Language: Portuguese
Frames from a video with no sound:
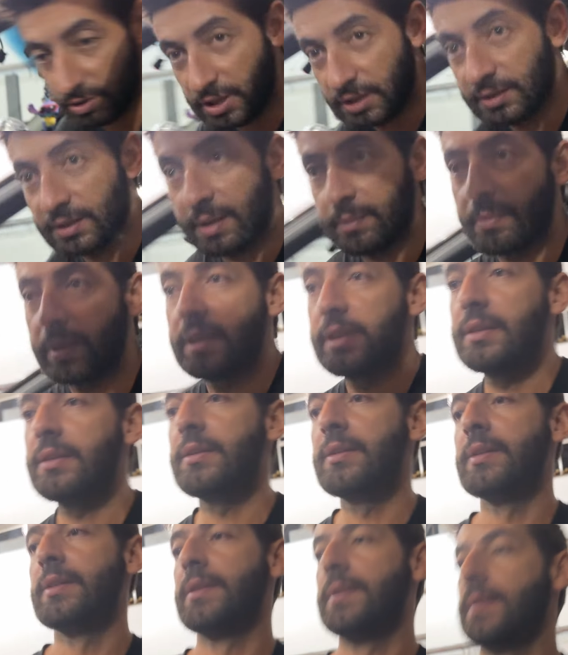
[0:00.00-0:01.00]
já tá
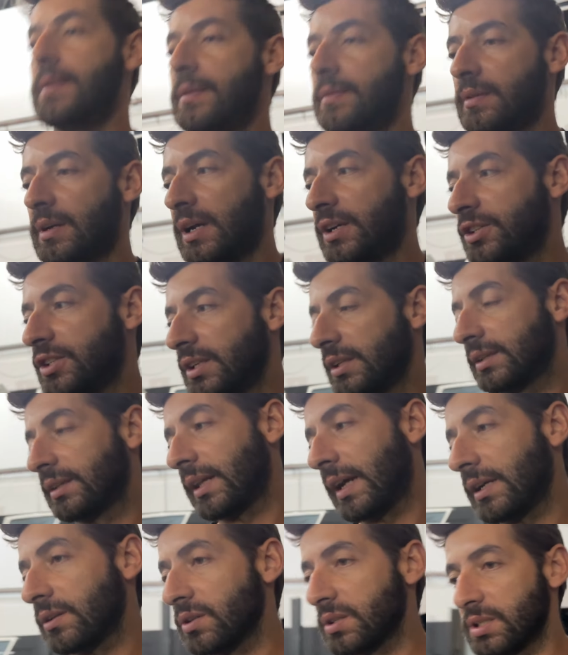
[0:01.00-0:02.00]
bem
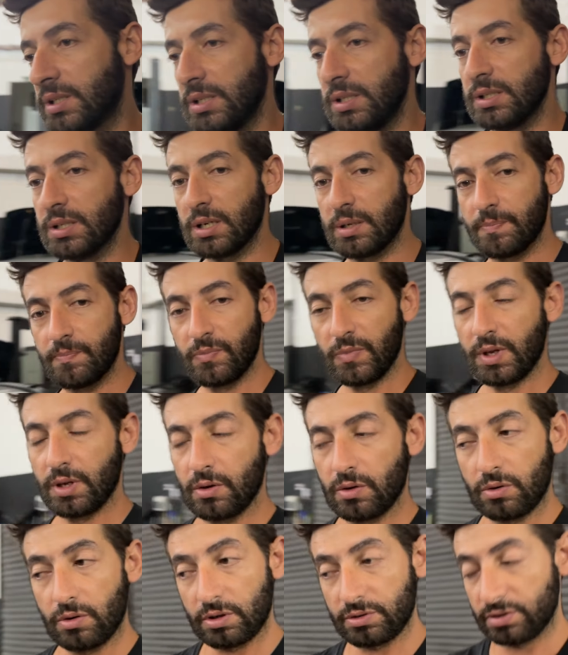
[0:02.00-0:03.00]
adiantado assim, né?
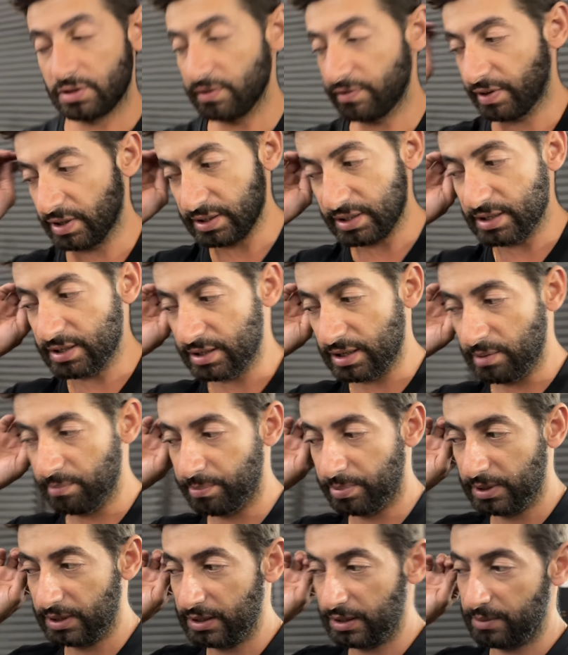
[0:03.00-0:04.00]
Eu gosto de fazer
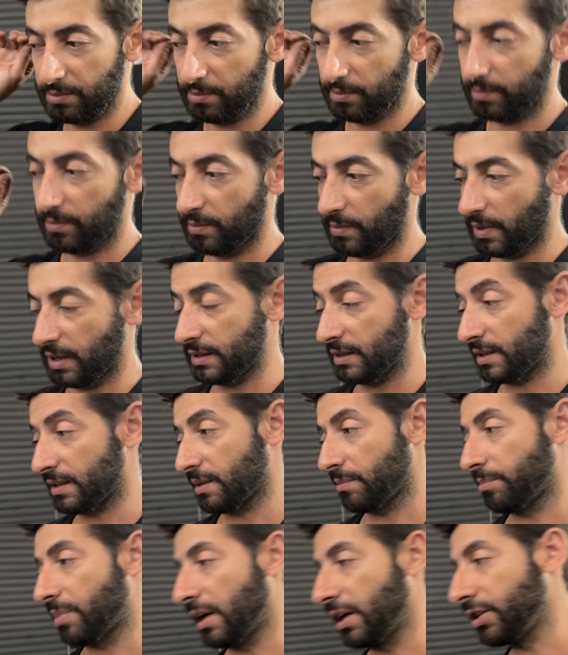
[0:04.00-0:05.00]
sempre mais
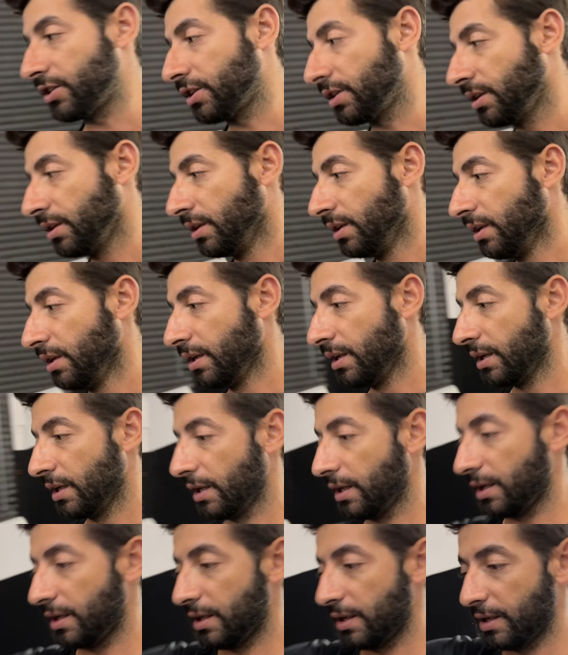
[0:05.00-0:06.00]
essa parte
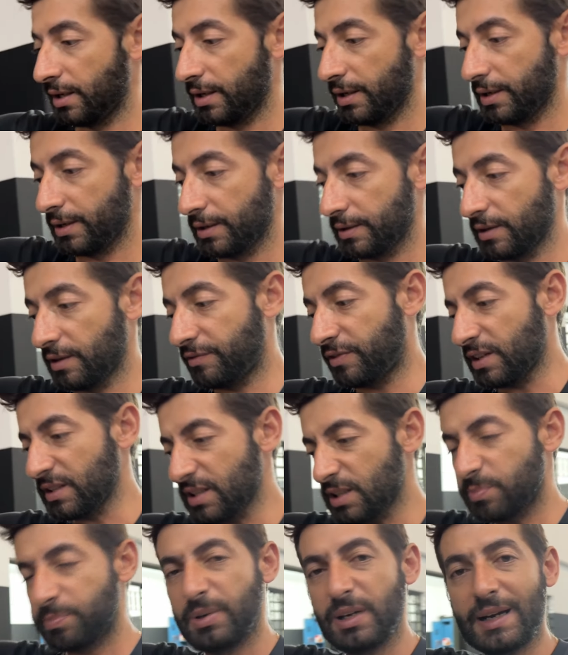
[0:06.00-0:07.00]
é, da fase
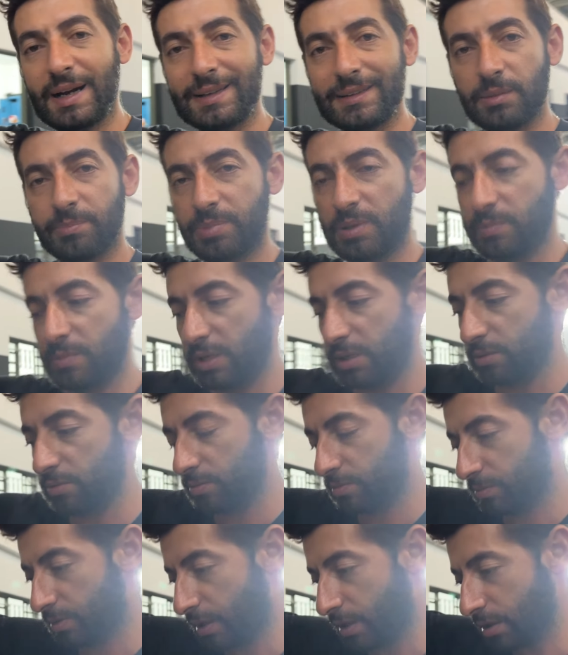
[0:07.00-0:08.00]
aspirada primeiro,
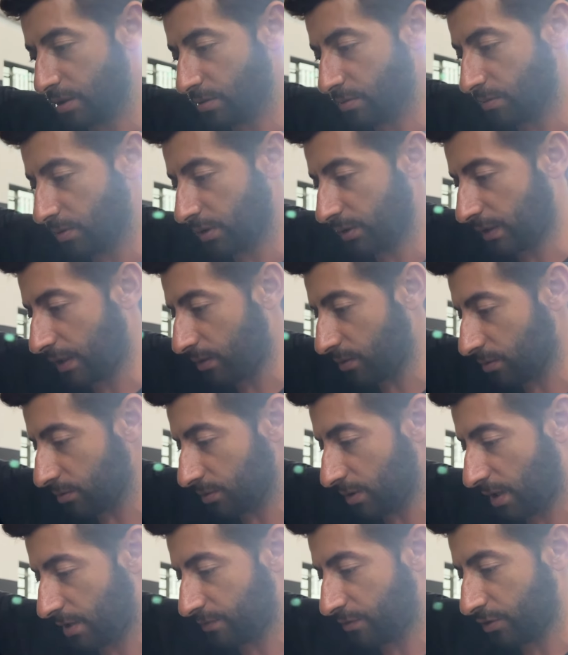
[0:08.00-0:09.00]
né? Andar,
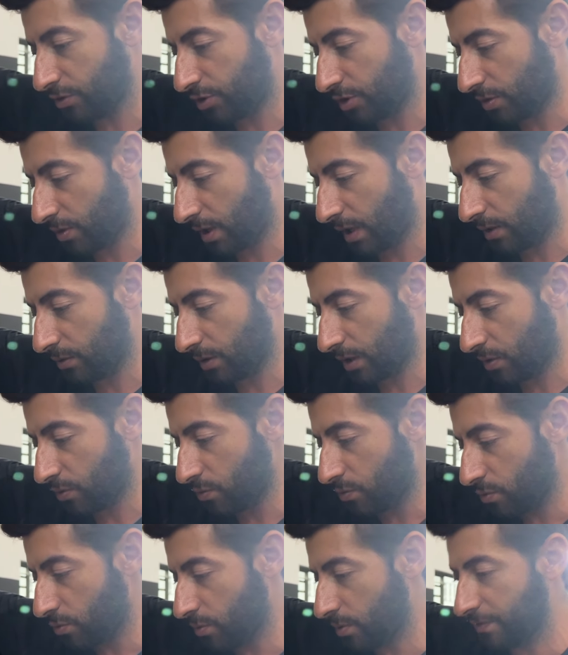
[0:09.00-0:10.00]
dar uma voltinha ao carro na
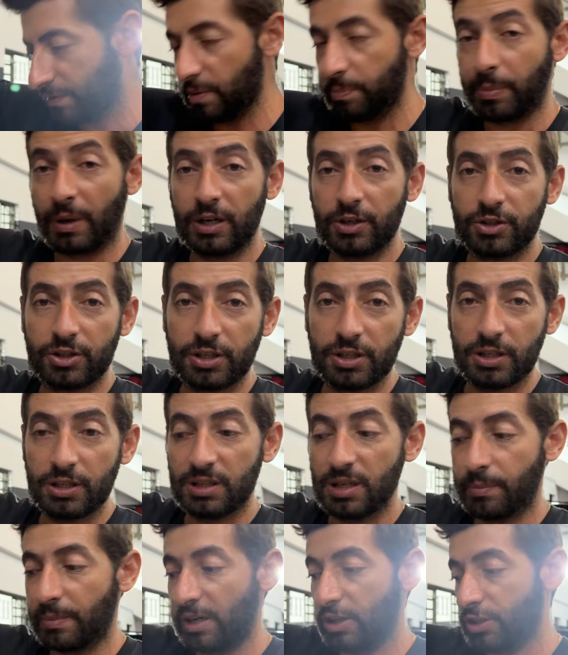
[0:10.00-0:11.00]
rua, ver
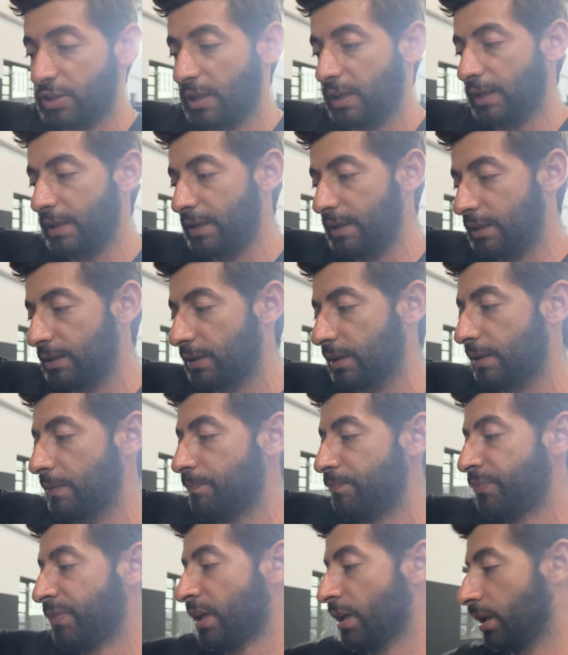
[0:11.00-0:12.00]
partida, marcha lenta.
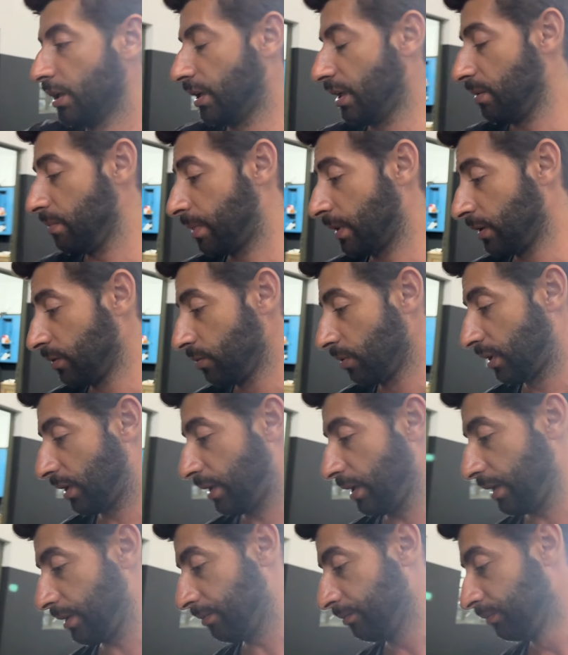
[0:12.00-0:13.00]
Lembrando
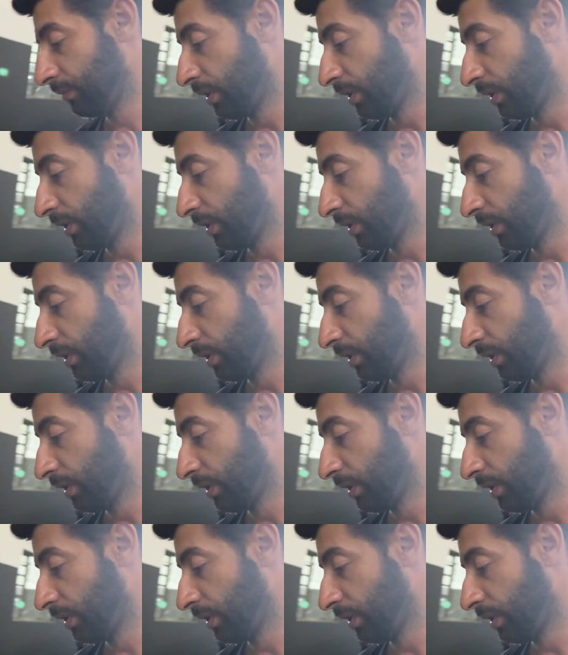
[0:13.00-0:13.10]
que